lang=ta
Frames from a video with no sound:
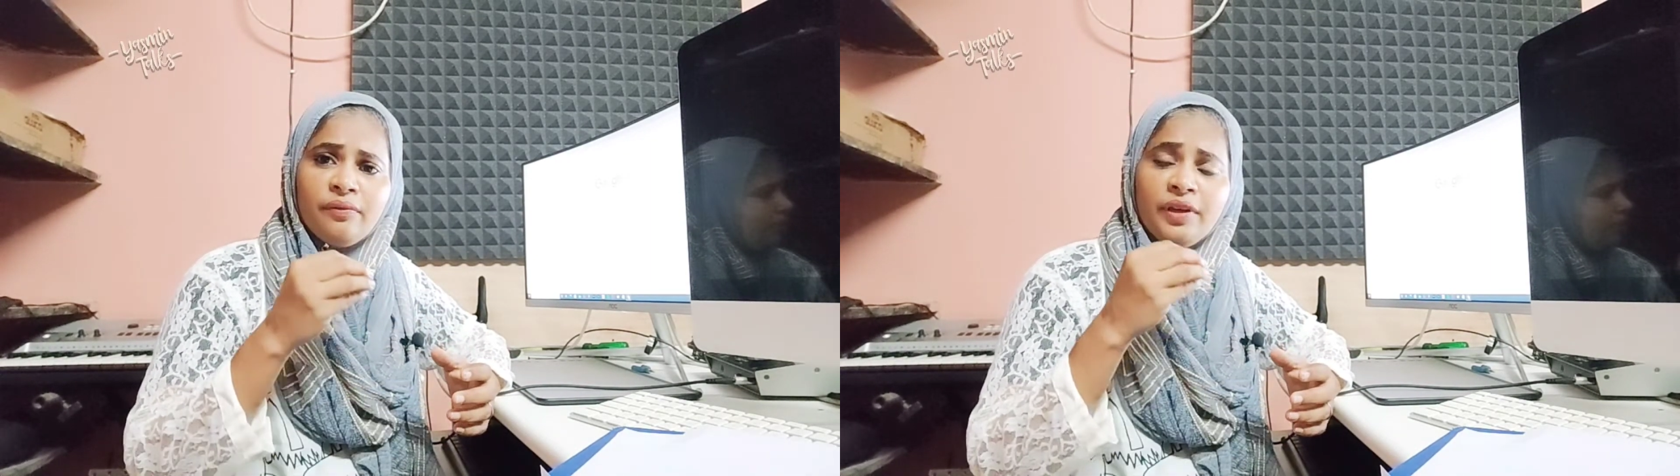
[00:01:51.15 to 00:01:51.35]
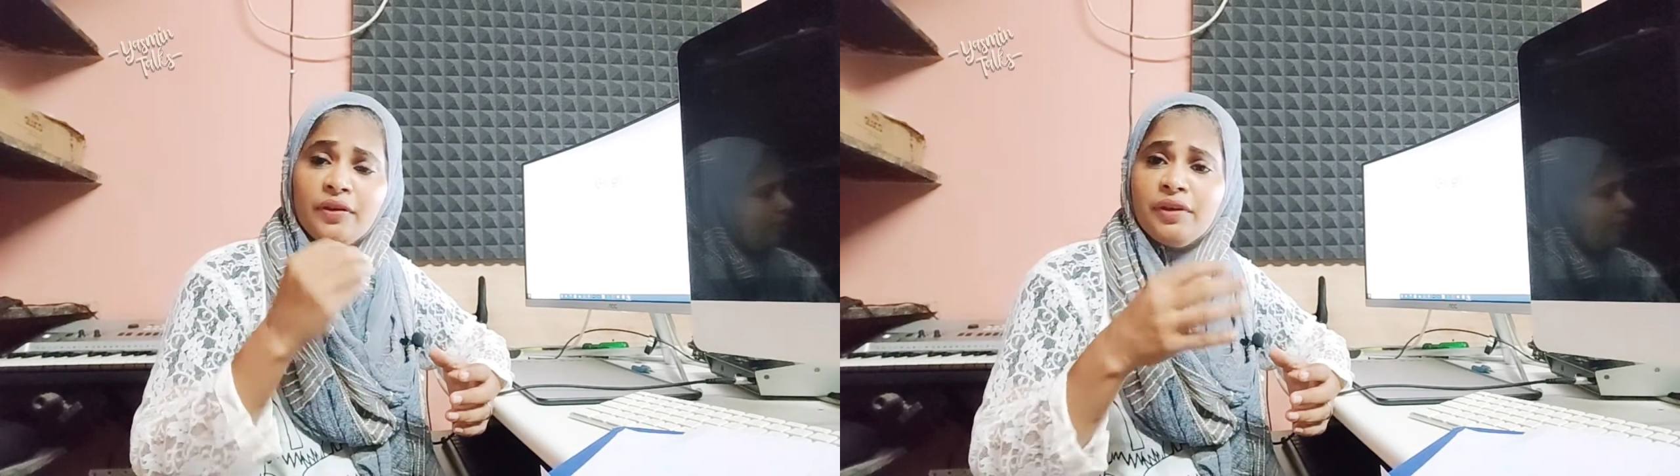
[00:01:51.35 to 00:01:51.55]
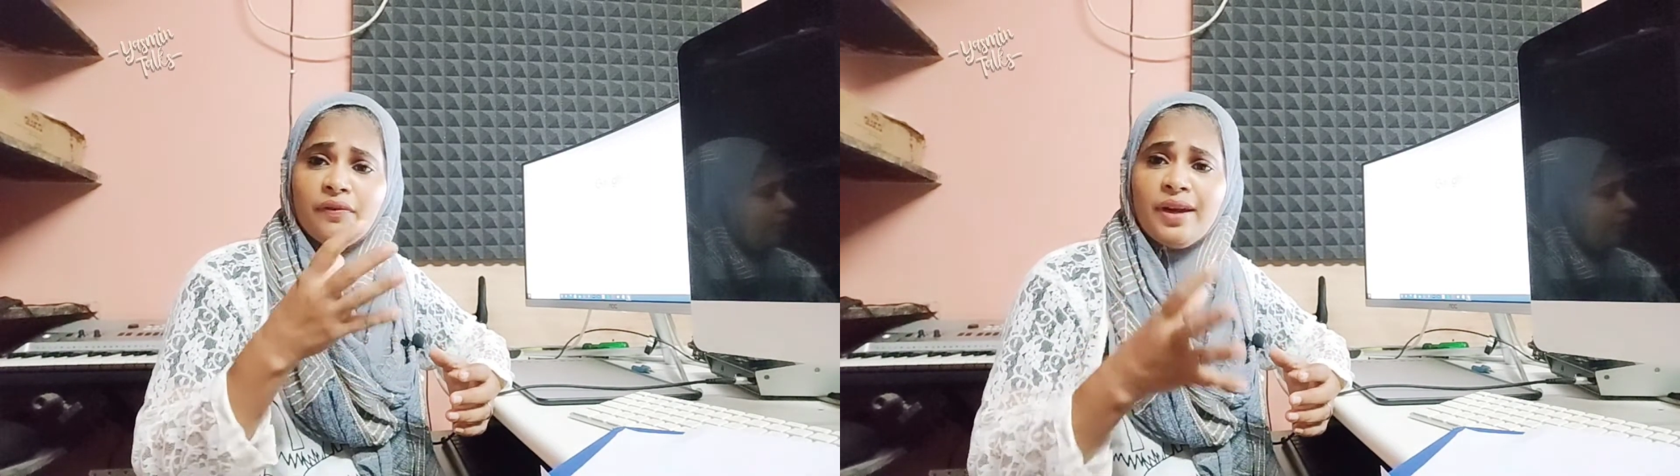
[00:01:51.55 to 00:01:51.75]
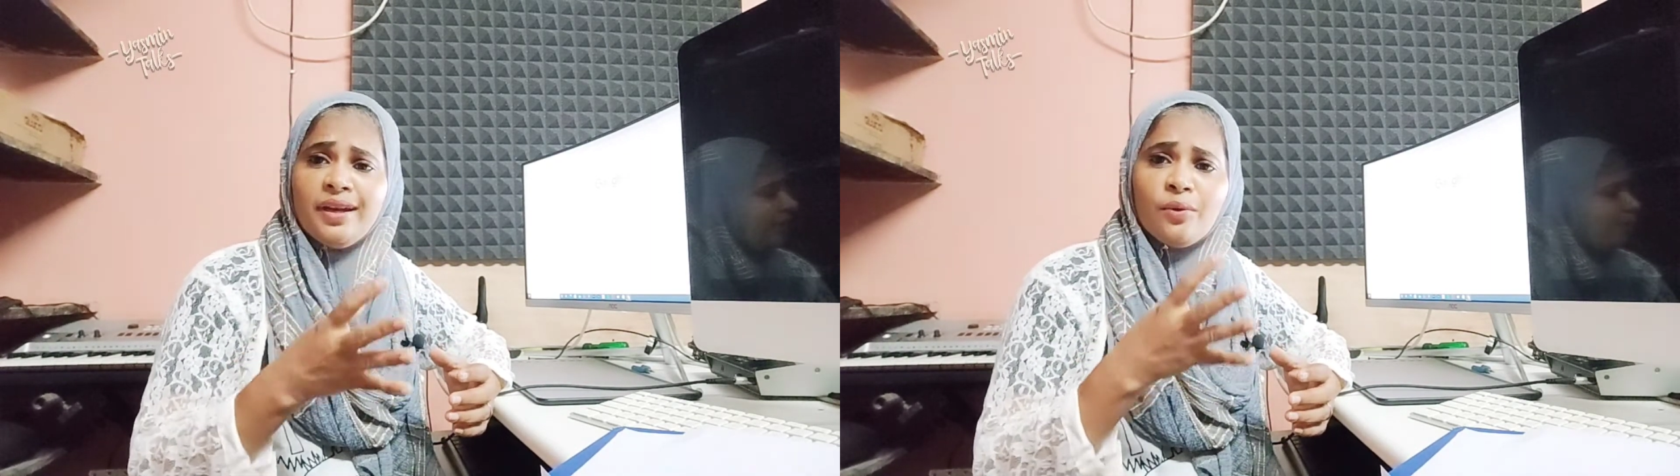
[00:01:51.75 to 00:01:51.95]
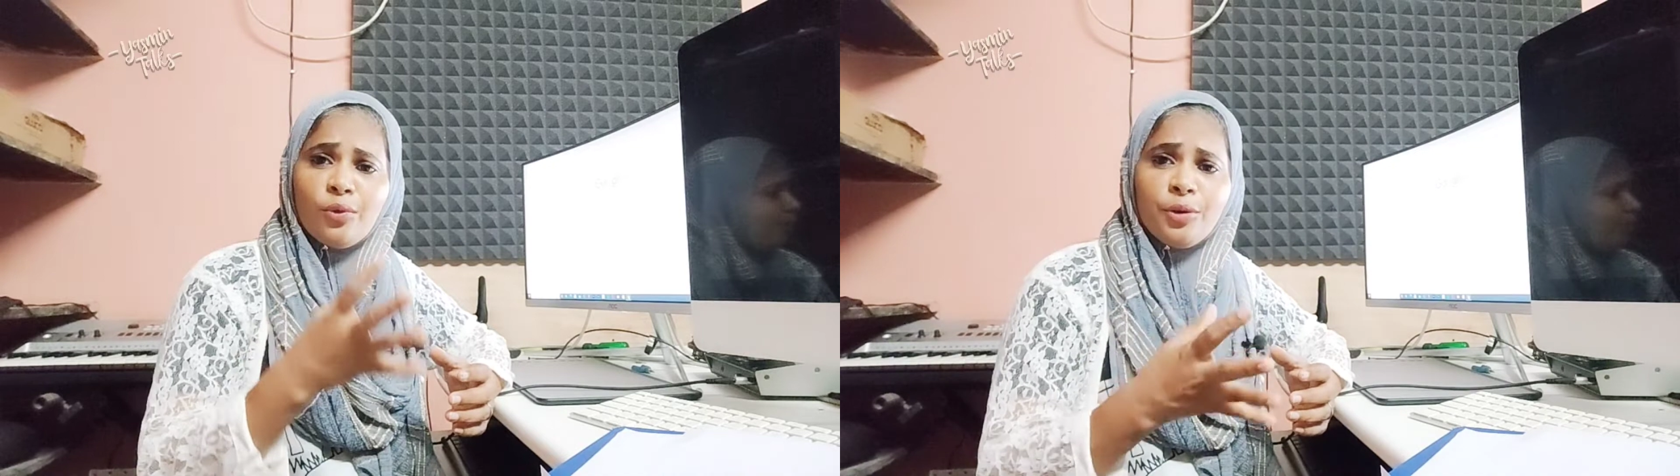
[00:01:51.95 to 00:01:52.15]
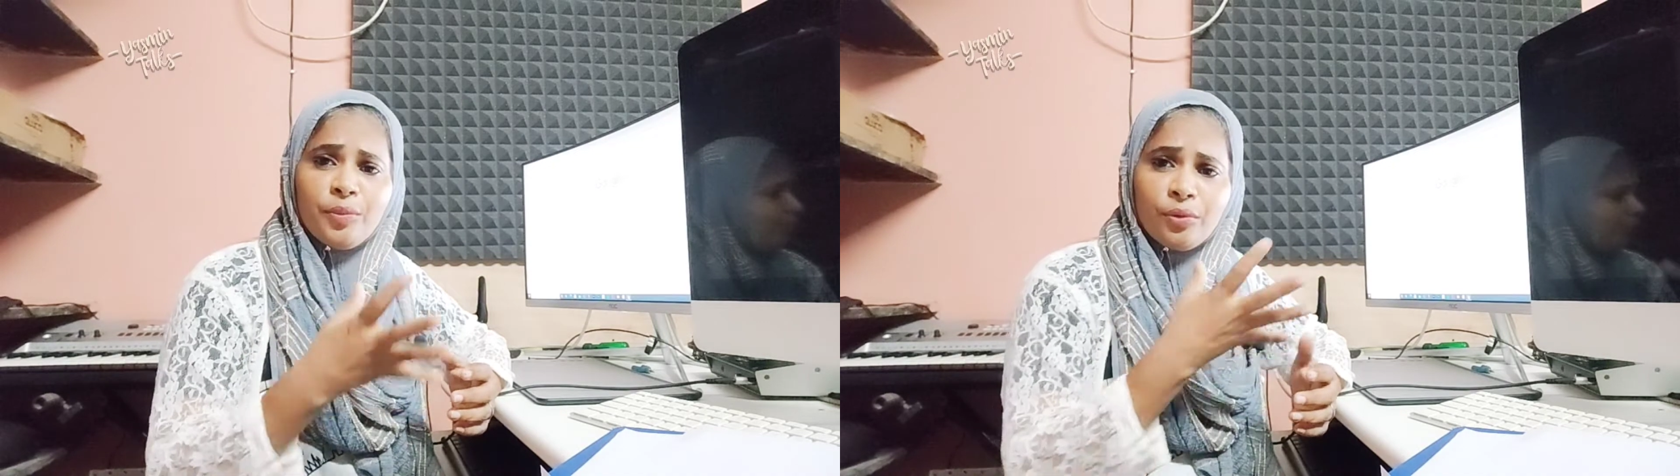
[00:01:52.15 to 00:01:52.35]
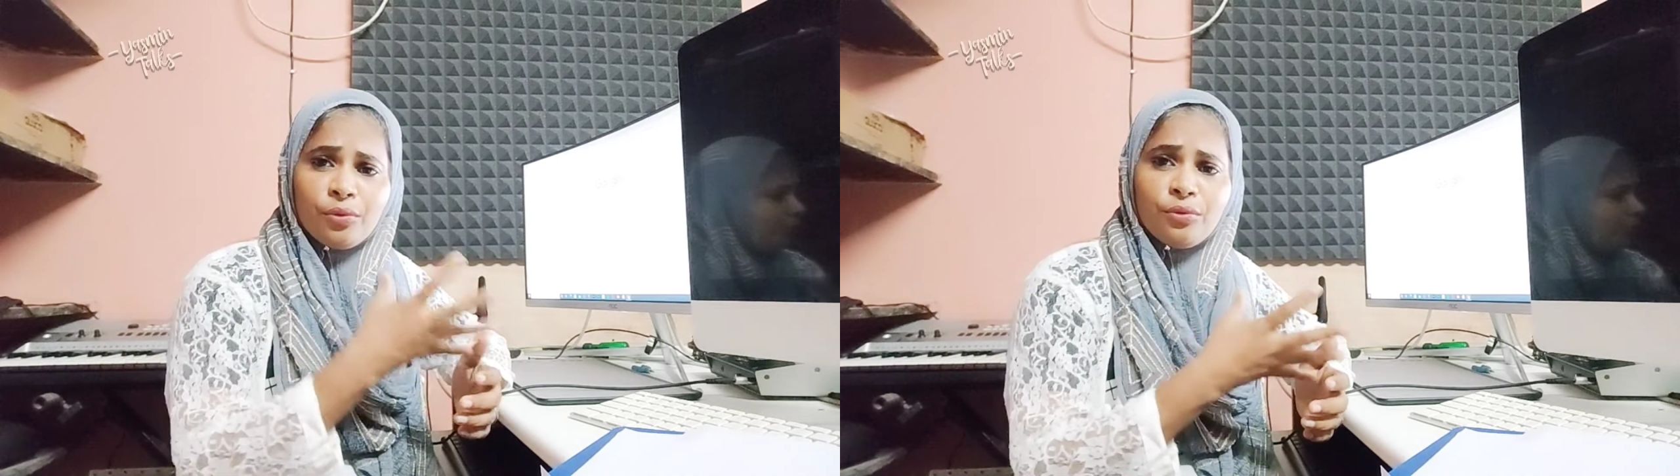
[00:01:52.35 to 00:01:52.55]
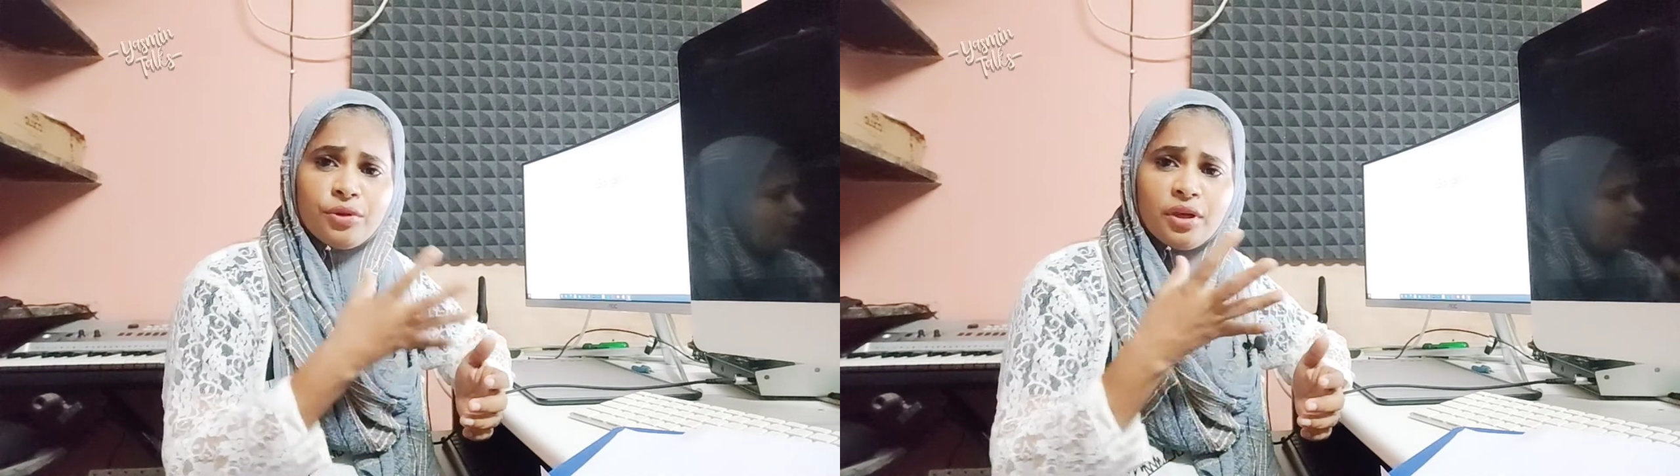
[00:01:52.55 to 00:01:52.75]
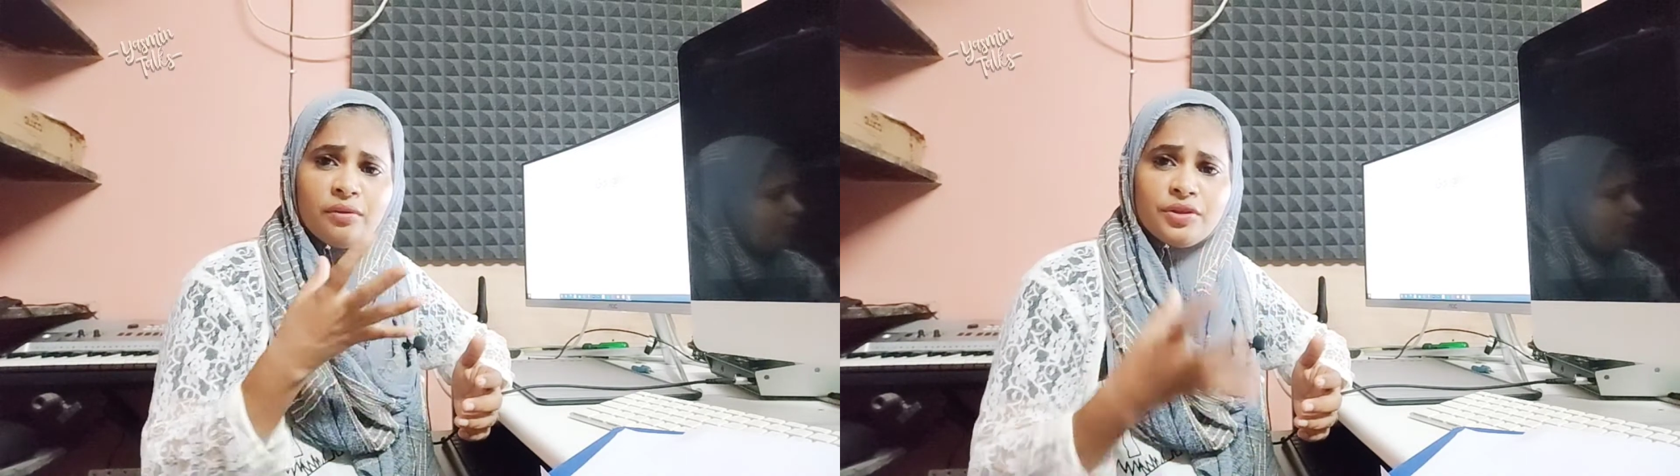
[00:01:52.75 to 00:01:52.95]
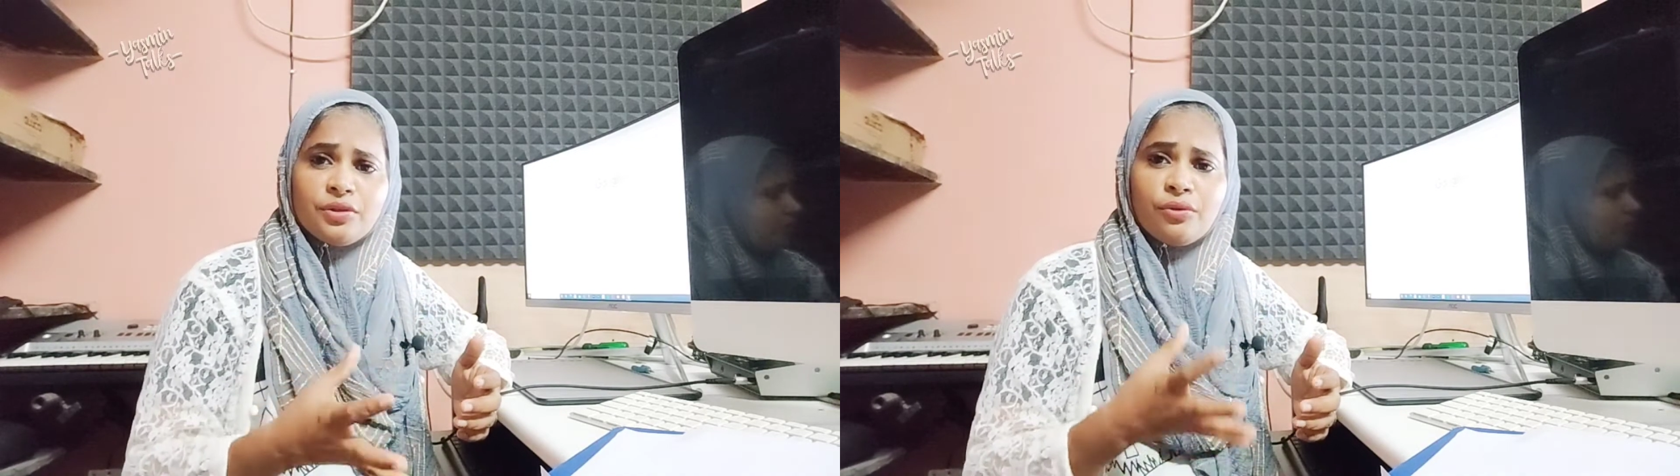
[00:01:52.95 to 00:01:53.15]
வீட்டை விட்டு வெளியில ஓடி போயிரு ஒரு குதிரை
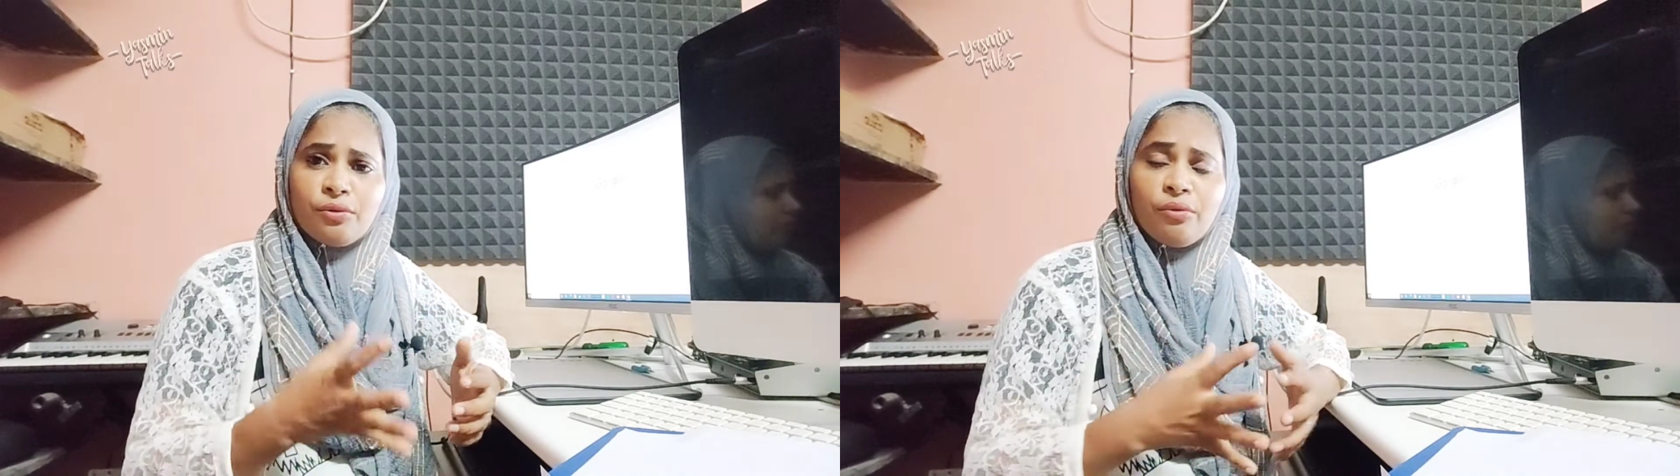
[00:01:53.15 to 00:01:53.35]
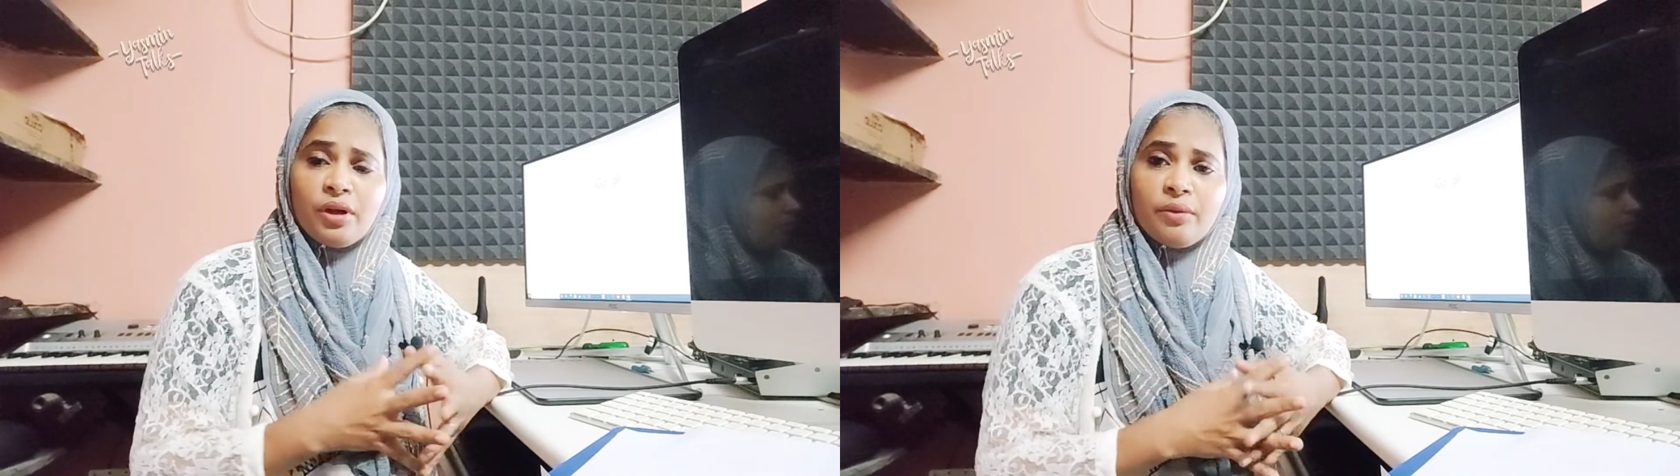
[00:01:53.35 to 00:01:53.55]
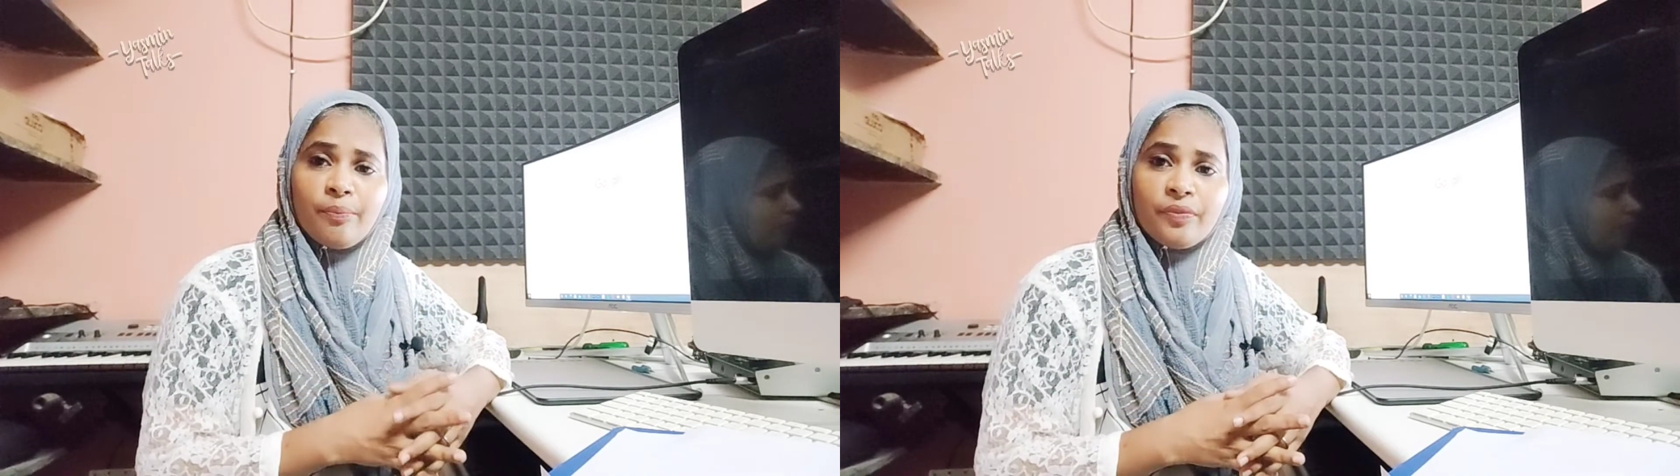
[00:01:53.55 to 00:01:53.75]
வச்சிருக்கனோட